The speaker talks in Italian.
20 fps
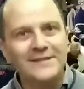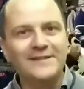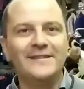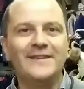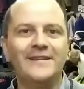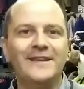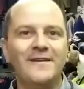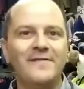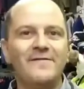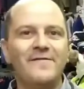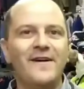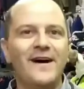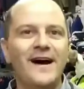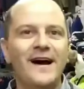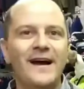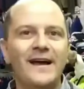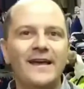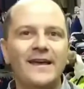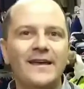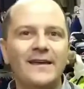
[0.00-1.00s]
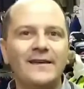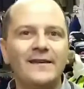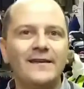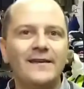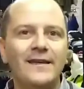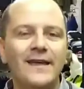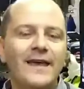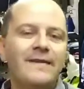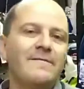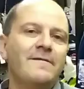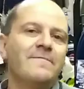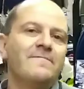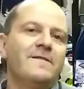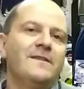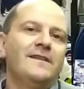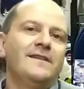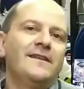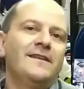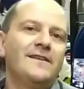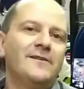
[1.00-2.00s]
niente da fare
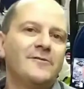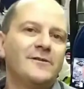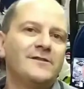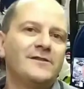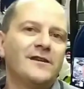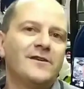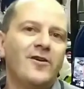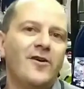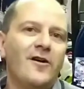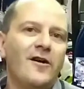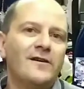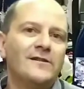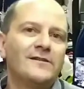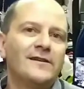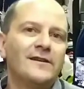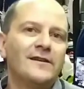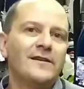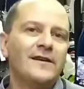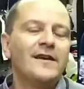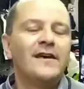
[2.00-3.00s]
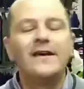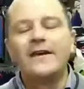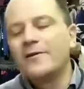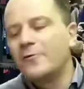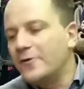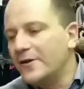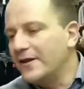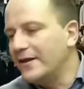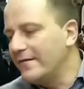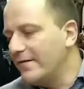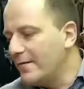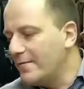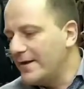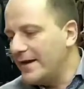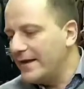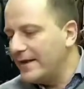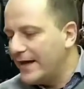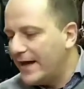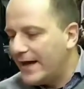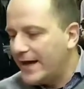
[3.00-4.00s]
e vi inventate queste cose.
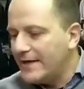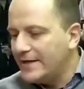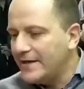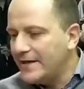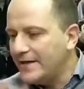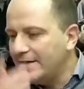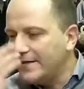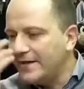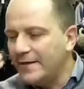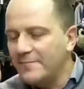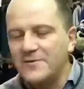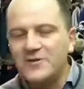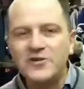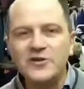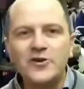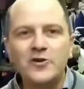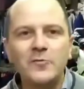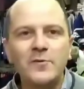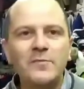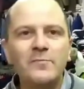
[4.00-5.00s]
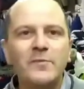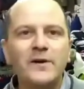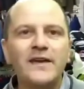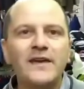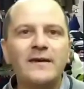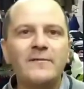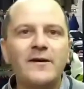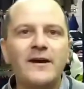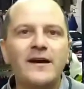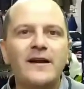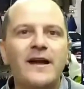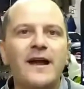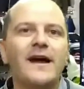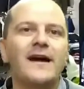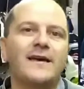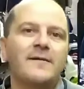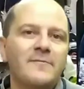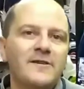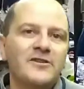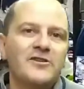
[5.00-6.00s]
Quindi vabbè, dai, niente, amici come
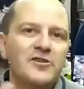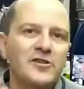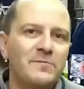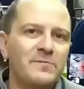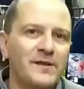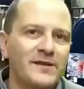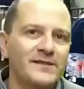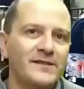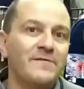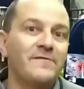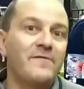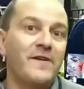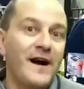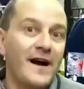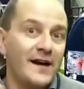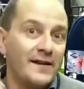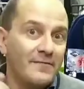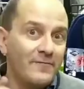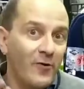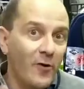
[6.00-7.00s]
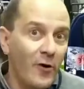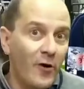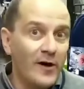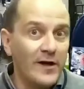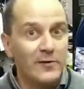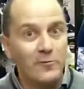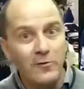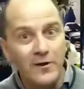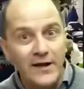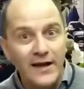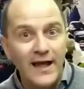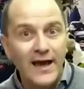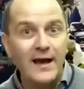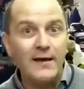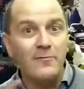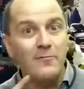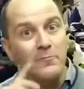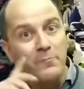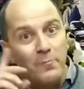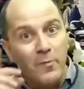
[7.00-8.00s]
prima, cari amici di Piazza Affari, voi,
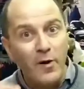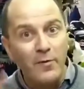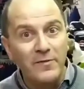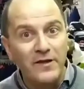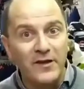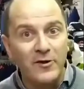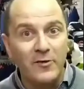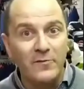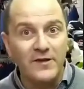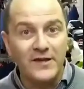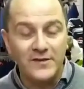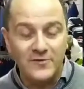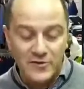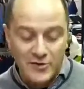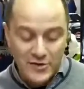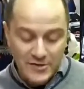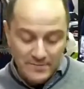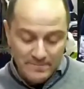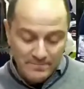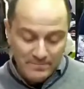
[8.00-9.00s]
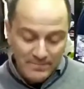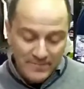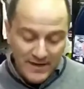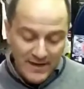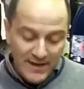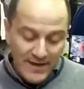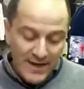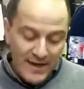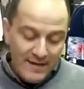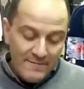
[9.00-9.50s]
quelli là, un po' meno amici.